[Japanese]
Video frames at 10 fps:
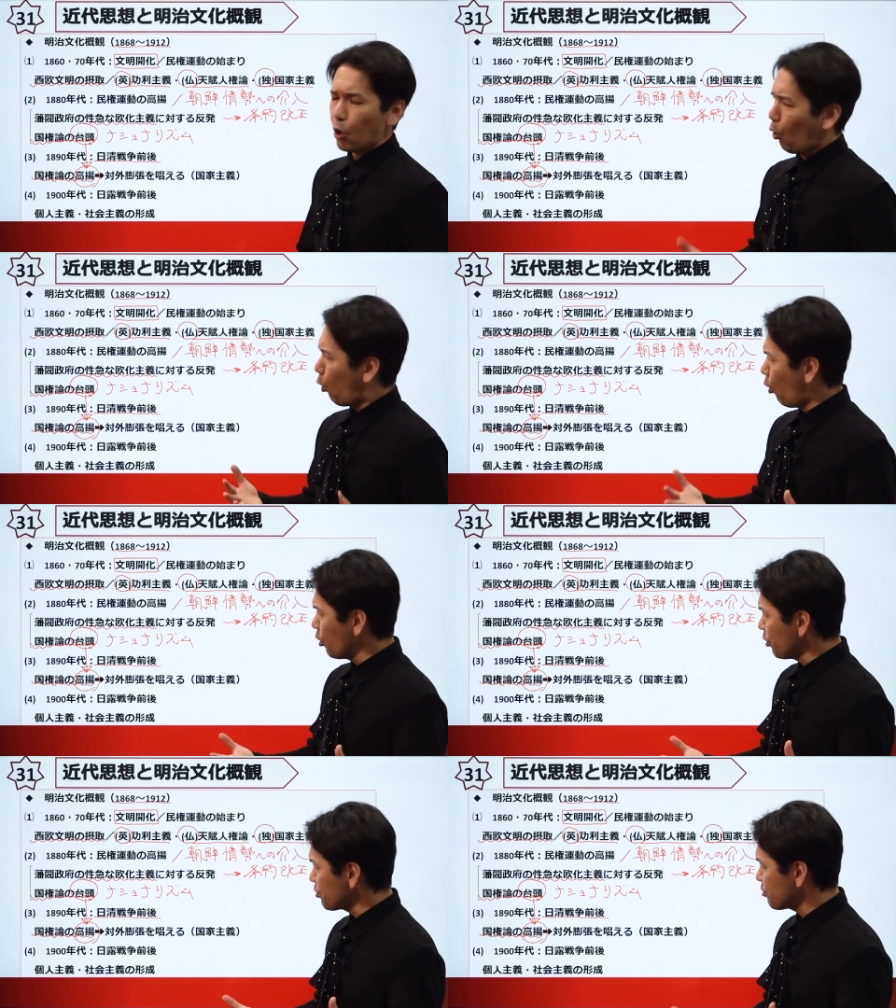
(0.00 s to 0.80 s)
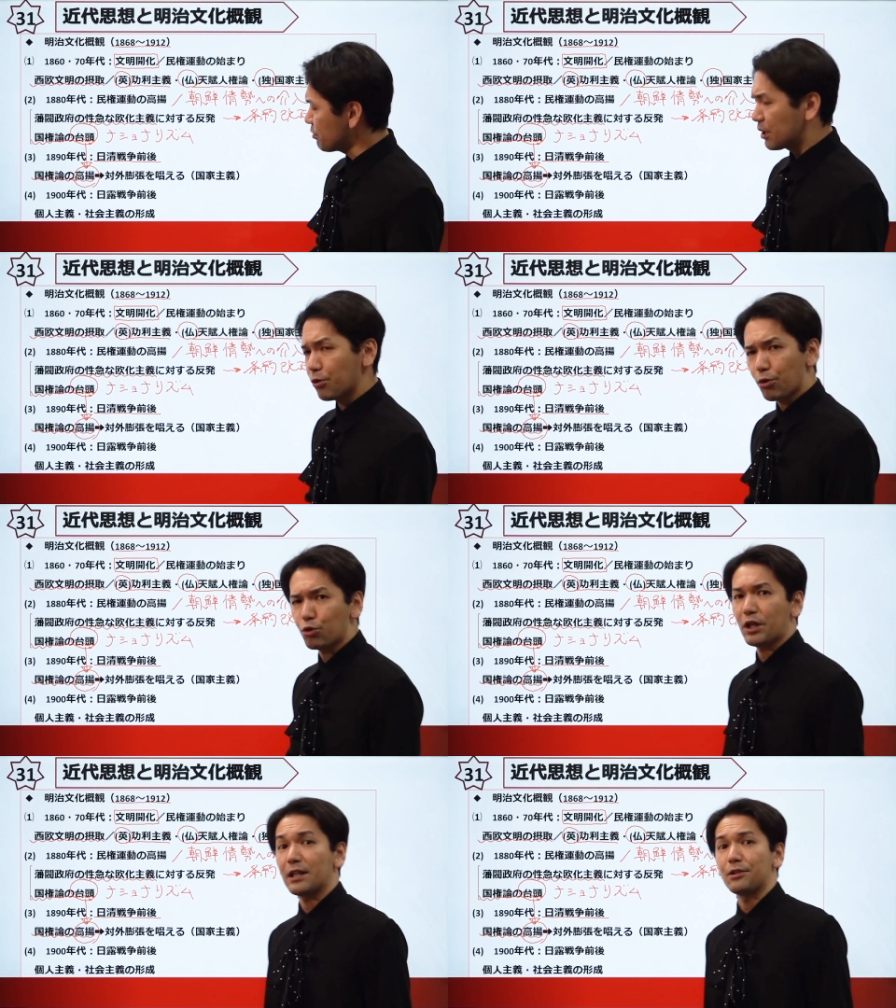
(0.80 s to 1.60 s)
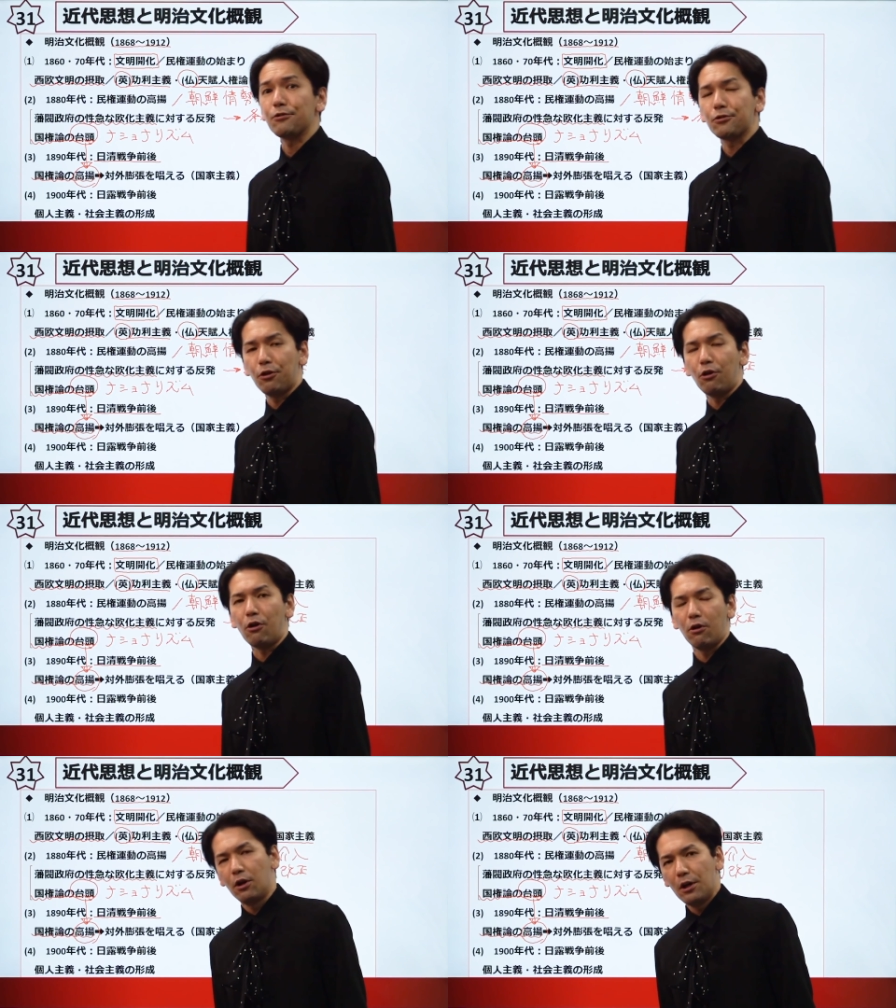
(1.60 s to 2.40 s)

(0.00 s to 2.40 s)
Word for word: 高揚するってどういうことかっていうと、